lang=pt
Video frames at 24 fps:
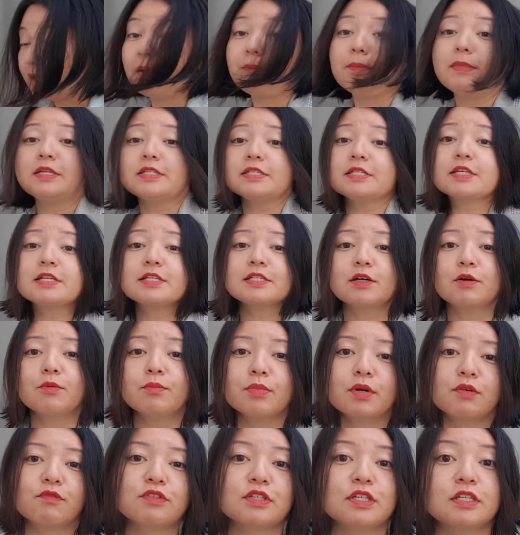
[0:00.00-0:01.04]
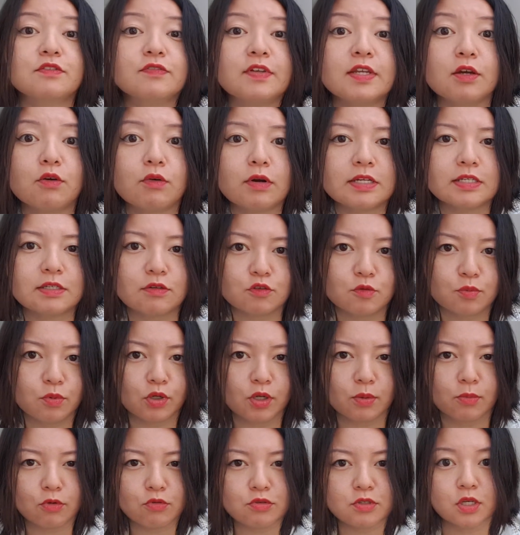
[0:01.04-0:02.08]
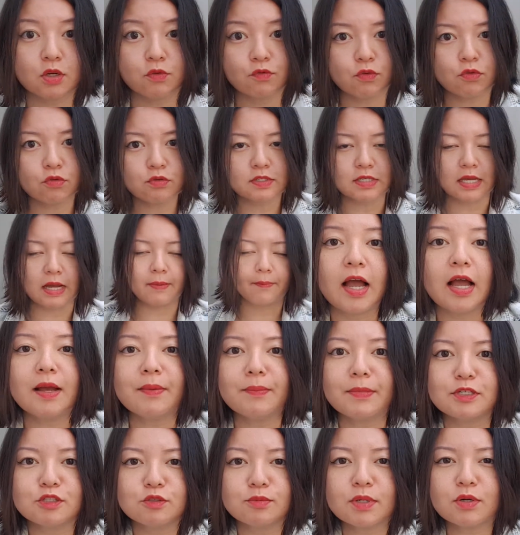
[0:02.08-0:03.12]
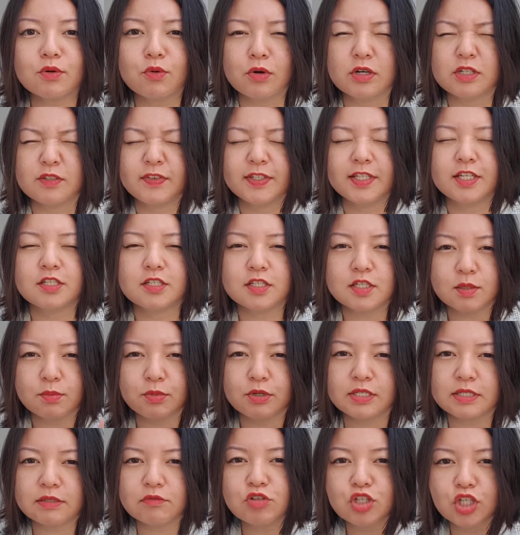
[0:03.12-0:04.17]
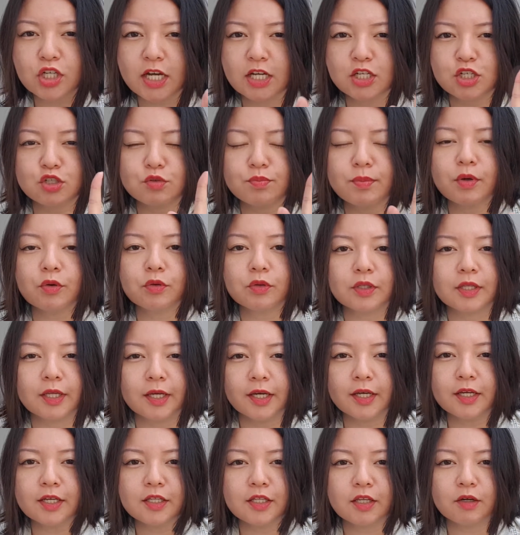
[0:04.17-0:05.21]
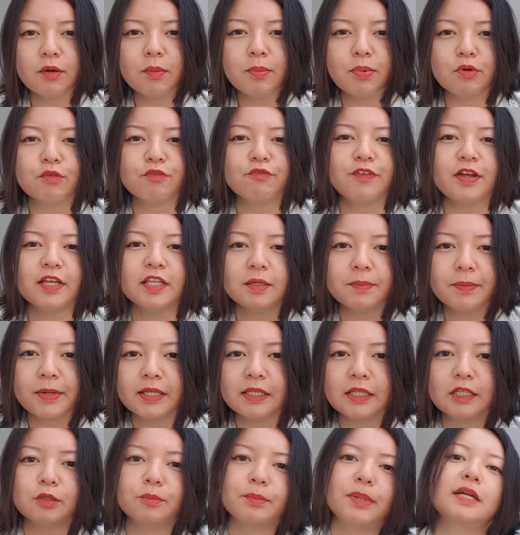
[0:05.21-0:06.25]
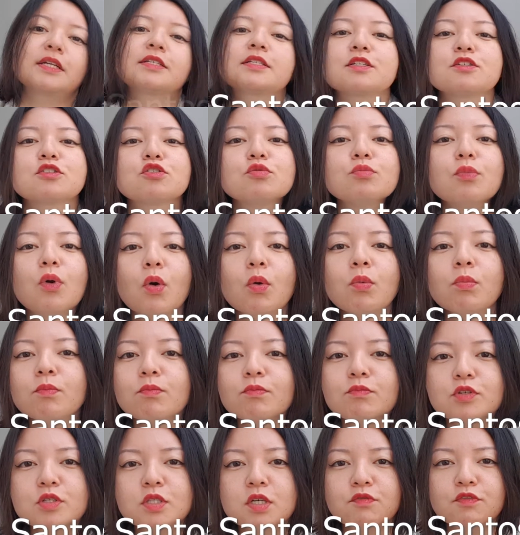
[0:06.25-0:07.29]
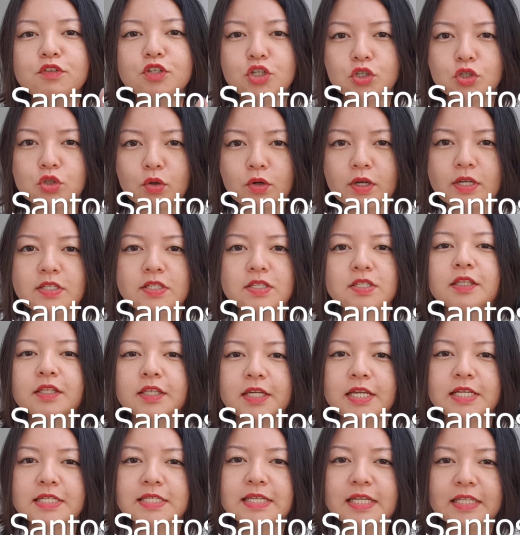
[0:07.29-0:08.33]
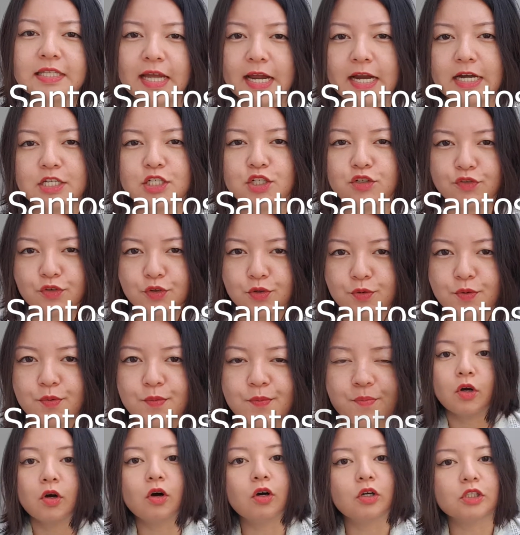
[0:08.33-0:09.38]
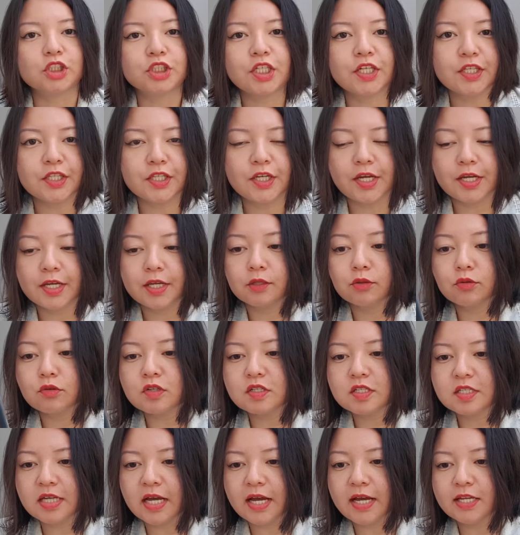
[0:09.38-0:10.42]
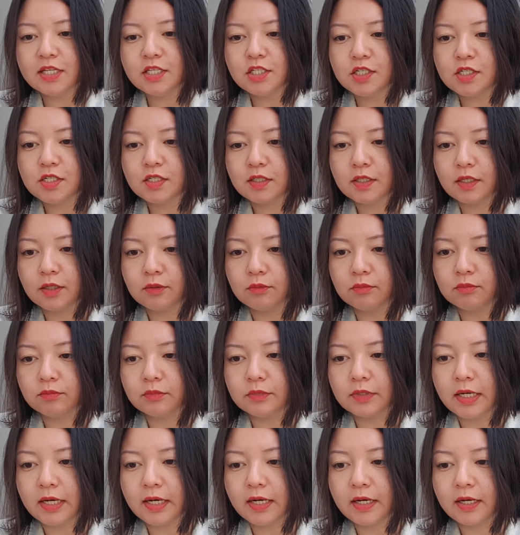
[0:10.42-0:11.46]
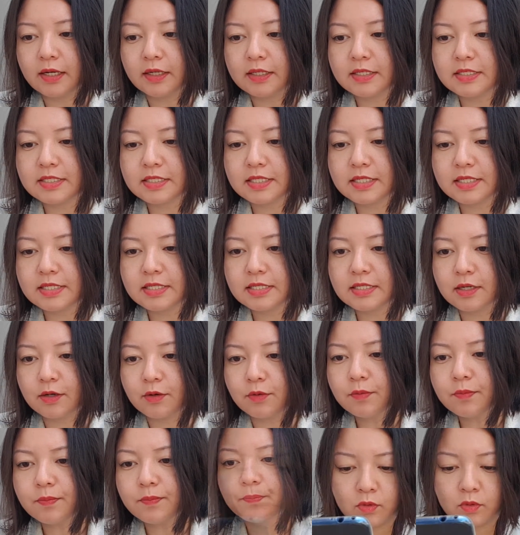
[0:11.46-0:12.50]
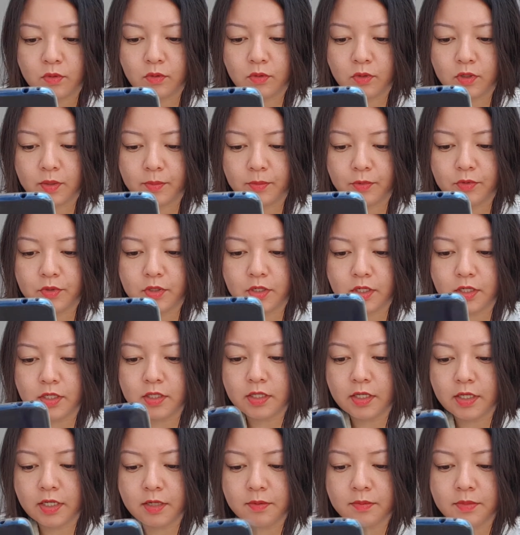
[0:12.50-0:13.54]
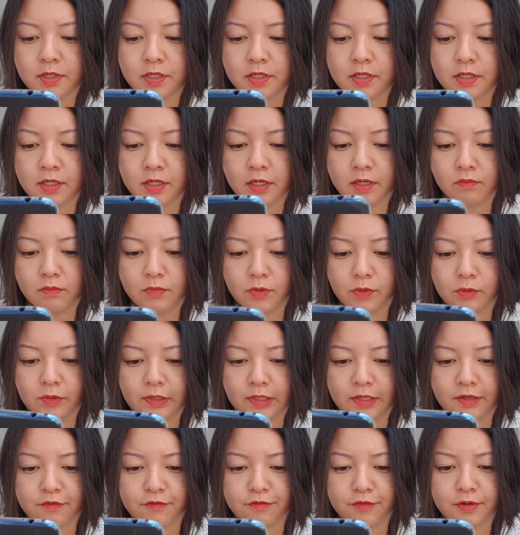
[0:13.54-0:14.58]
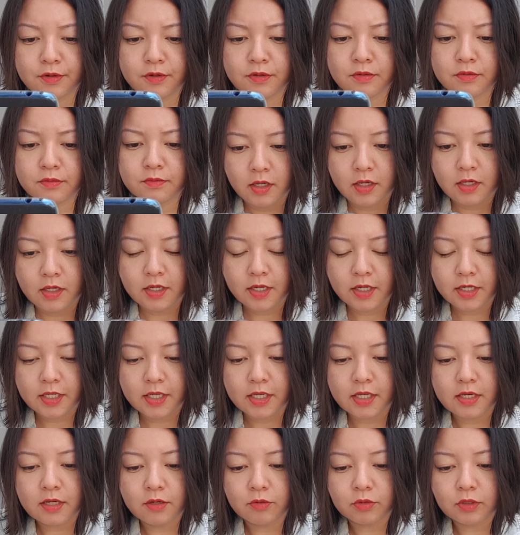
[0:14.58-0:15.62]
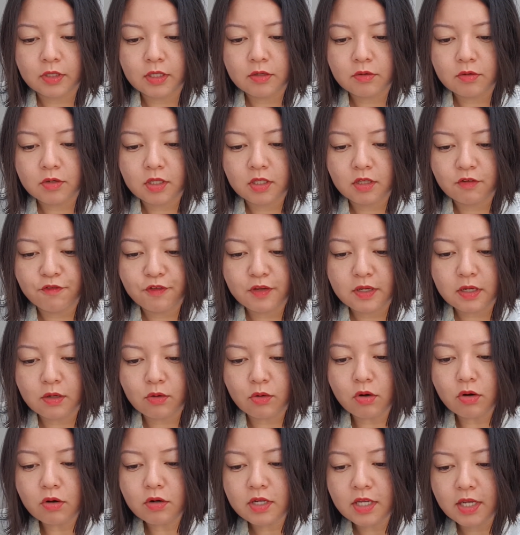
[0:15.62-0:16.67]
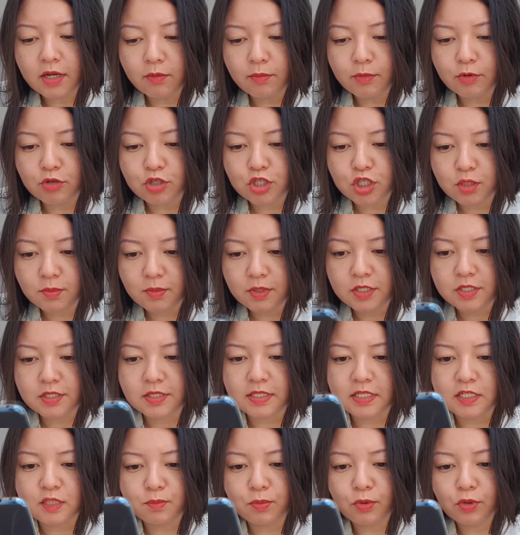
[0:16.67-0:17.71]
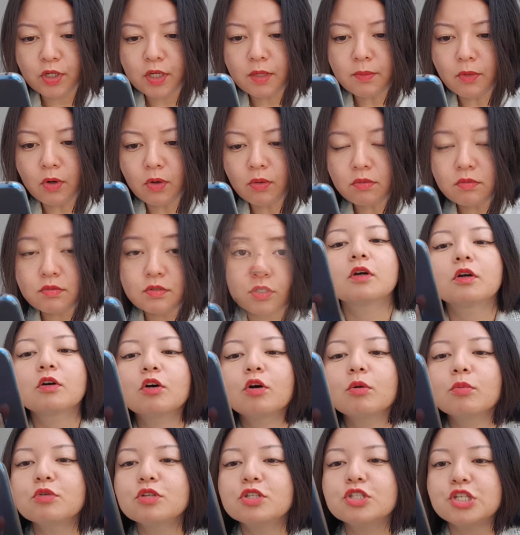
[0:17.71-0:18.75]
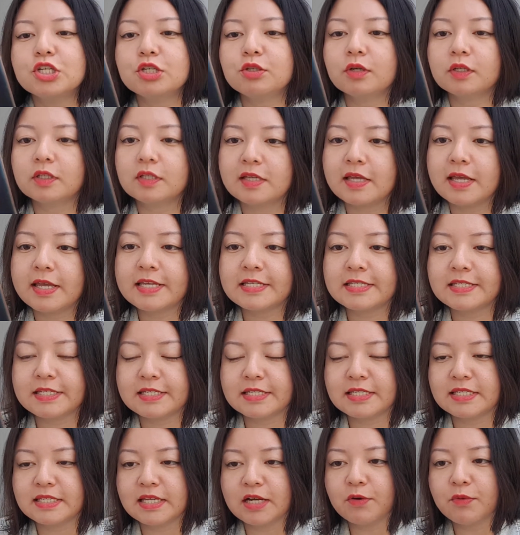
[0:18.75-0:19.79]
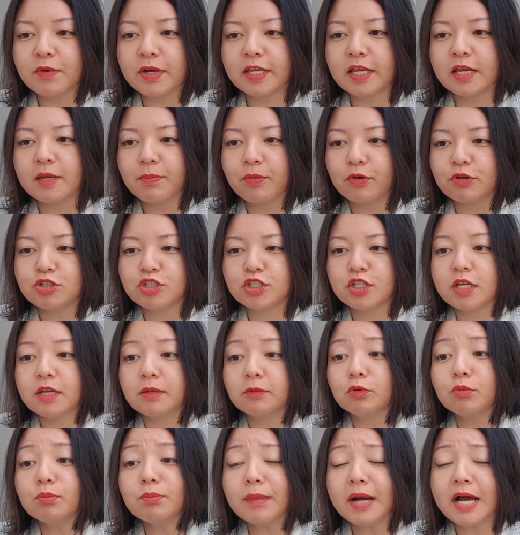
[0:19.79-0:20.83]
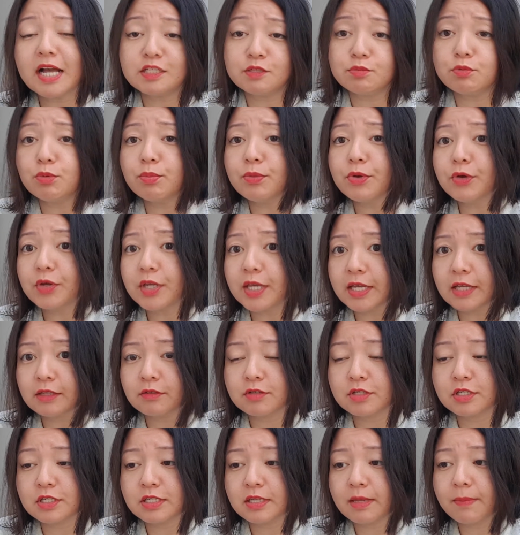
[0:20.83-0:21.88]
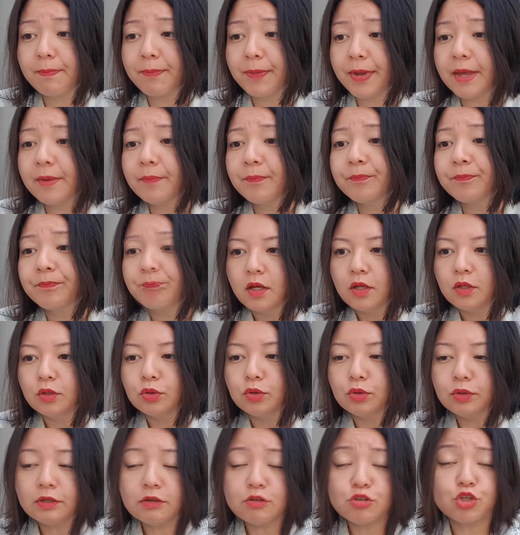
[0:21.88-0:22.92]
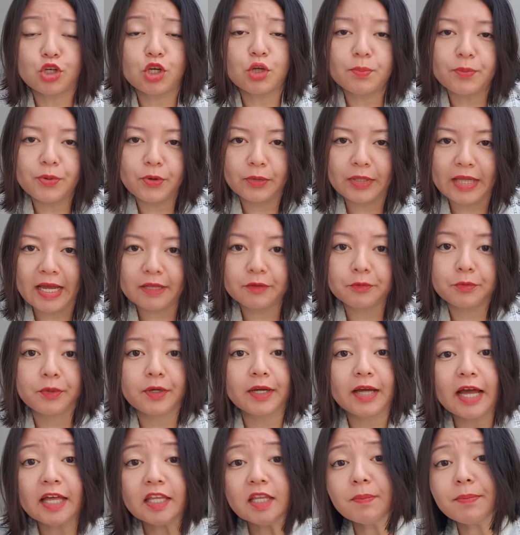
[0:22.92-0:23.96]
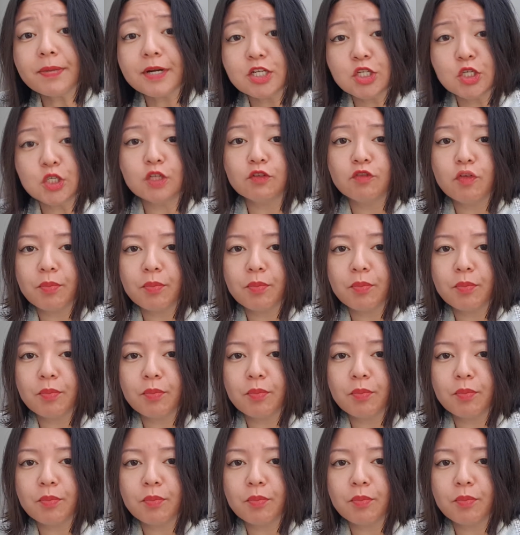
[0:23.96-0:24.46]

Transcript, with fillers: a minha inscrição para vocês verem quais são os pokémons que eu vou usar. Ah, mais uma coisa, vai ter distribuição de caixa de Meltan, então aproveita para ir lá no Parque Santos Dumont dia 22, 13 da tarde, viu? Ó, já entrei aqui no site, então, da inscrição. Vou colocar meu nickname, meu level. E aqui eu tenho que definir qual que é o meu time de 6 pokémons. Como dito, a restrição é que ele pode ter no máximo 1500 de CP. Durante o campeonato, cada partida eu